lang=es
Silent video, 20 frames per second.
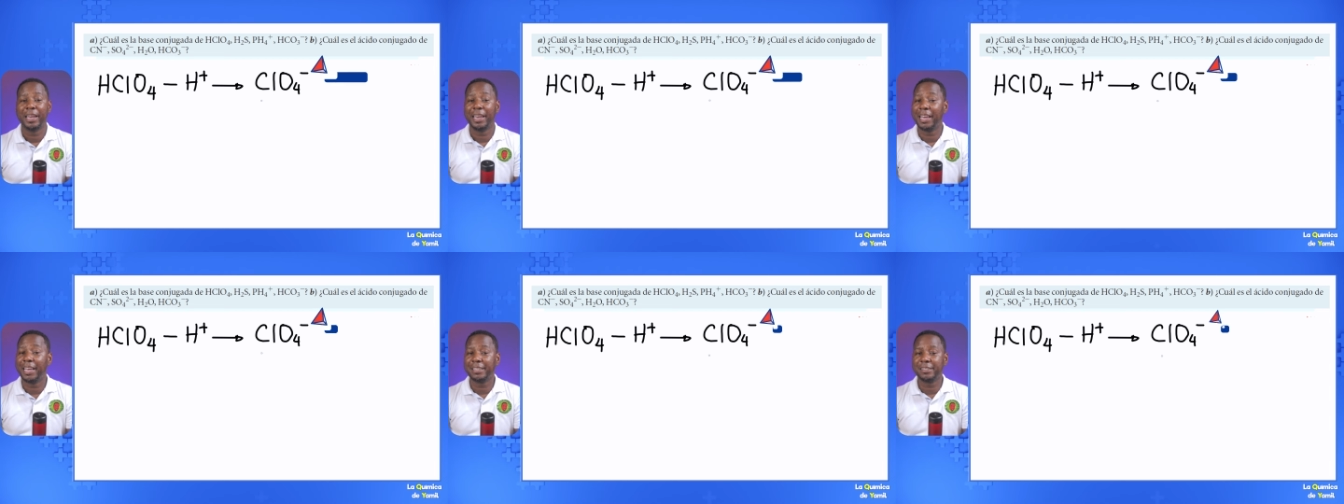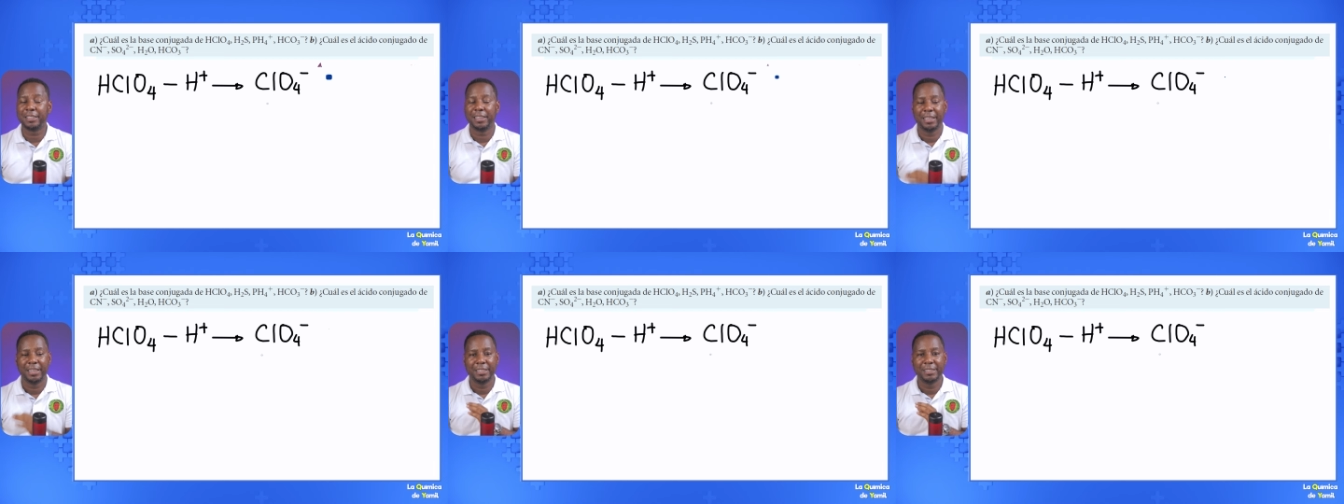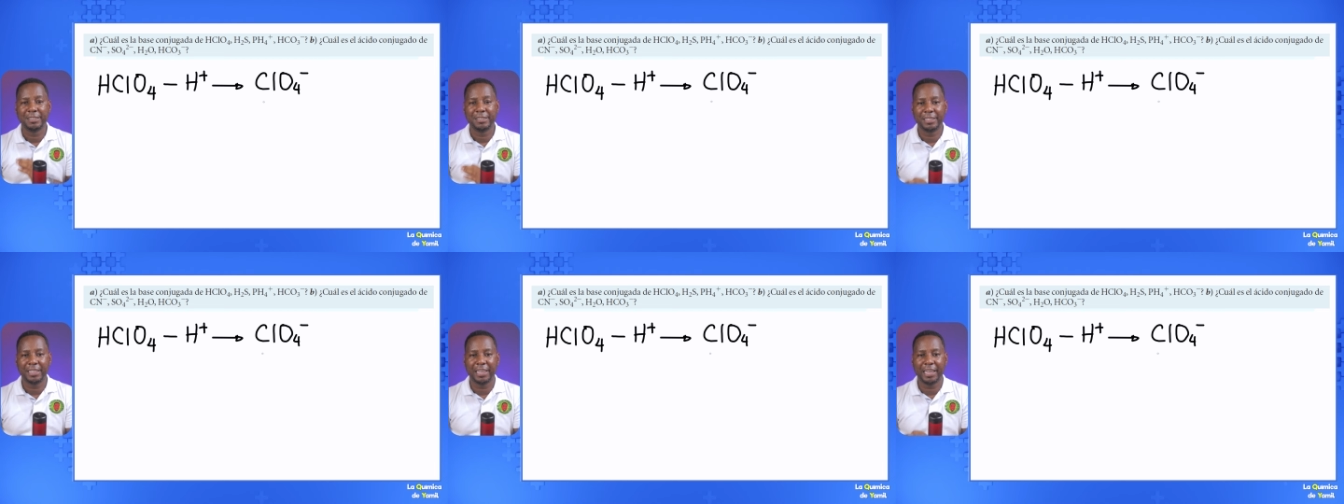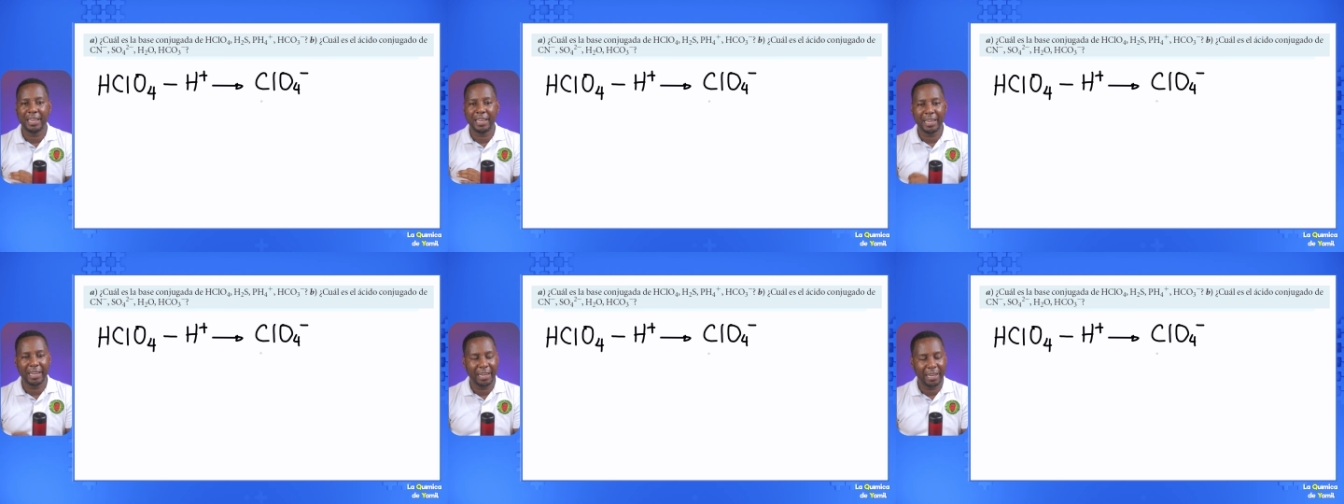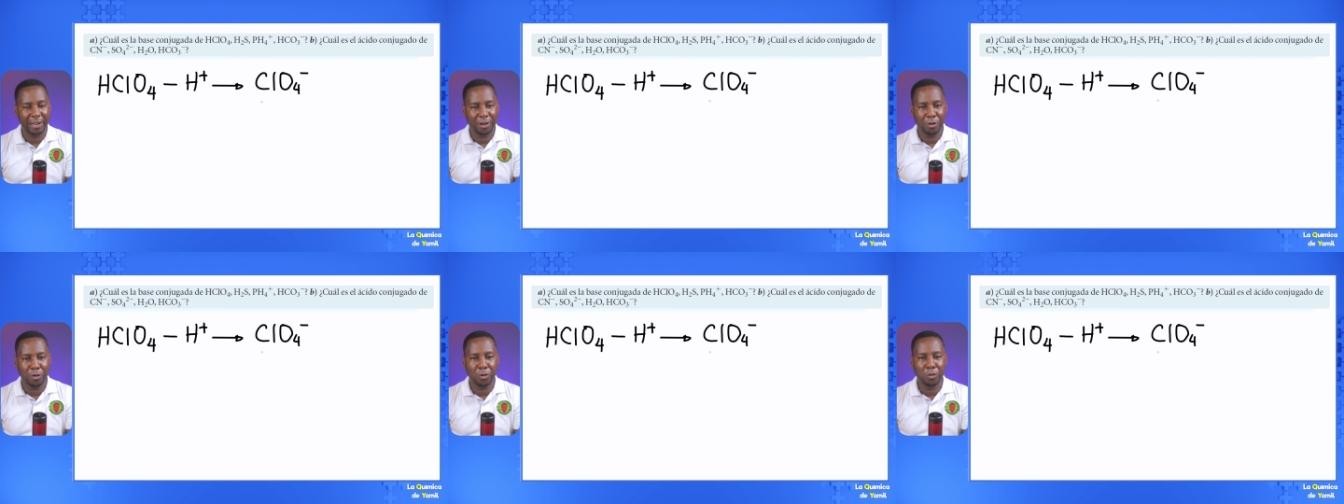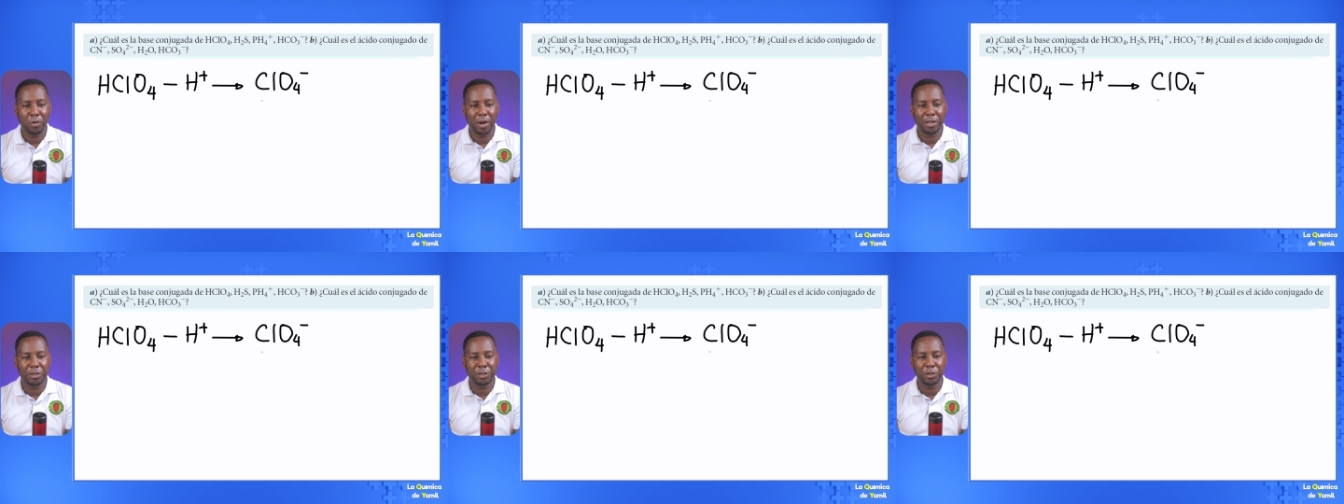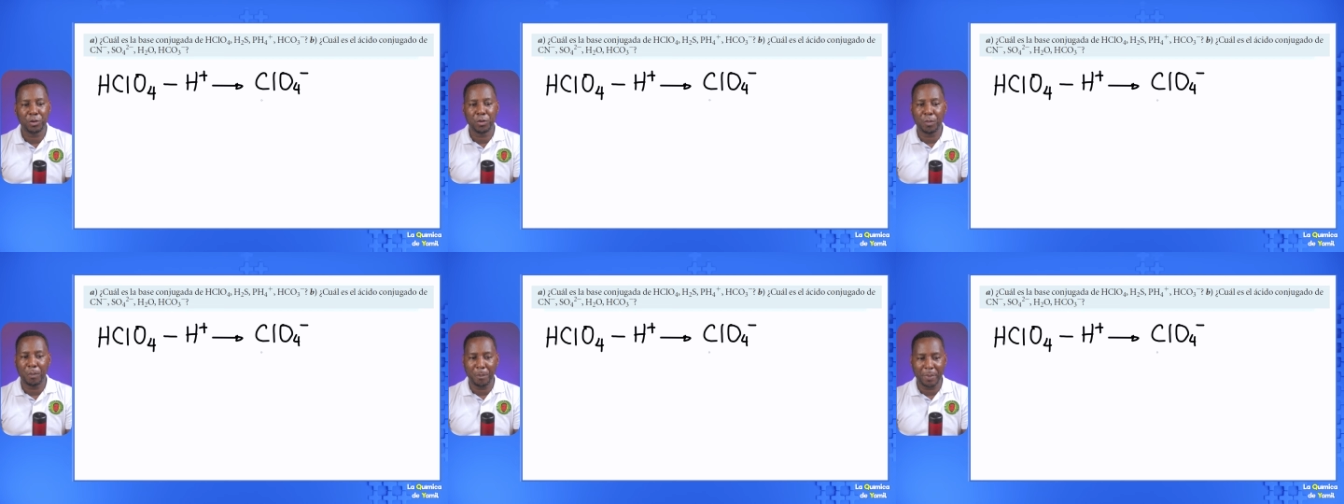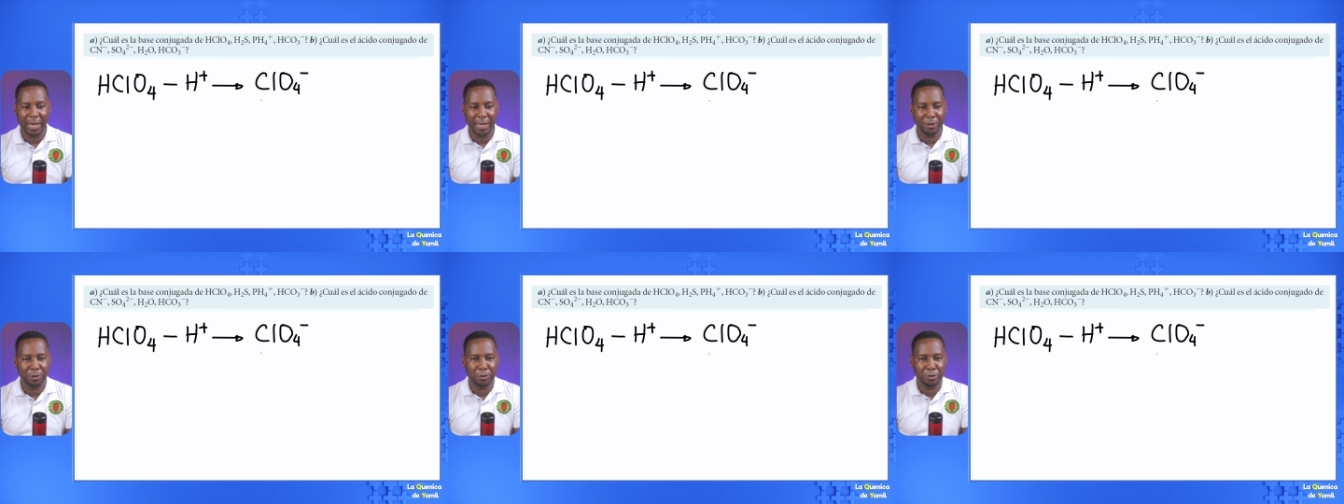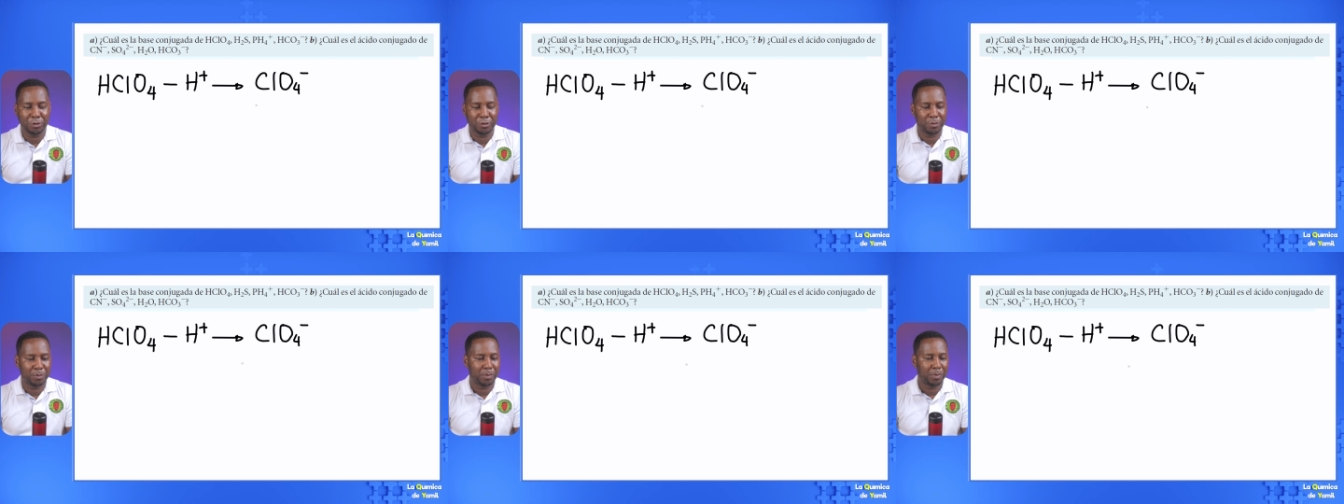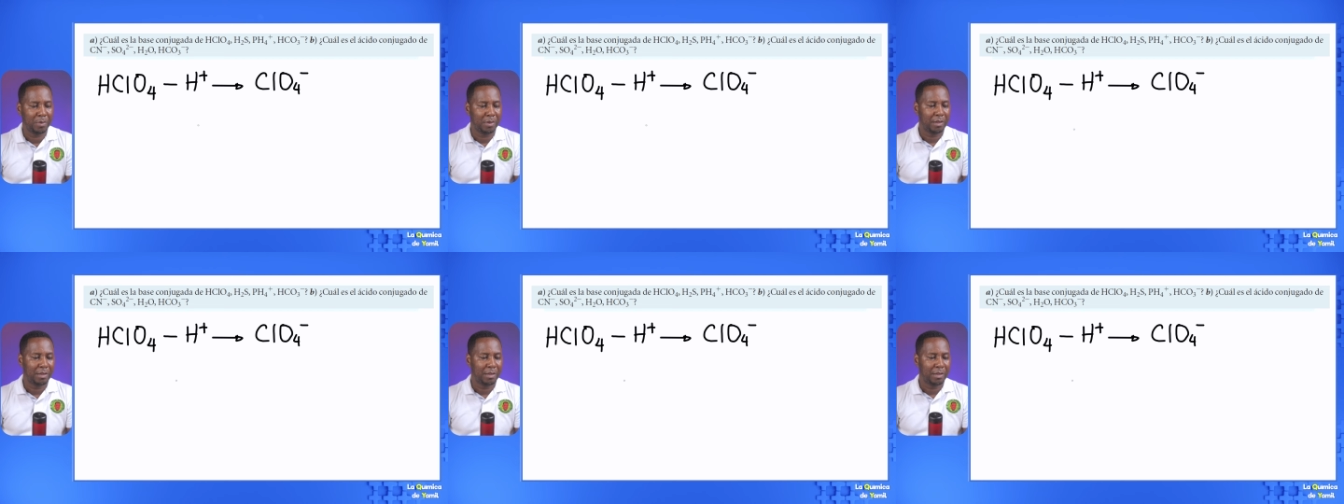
es ClO4 menos.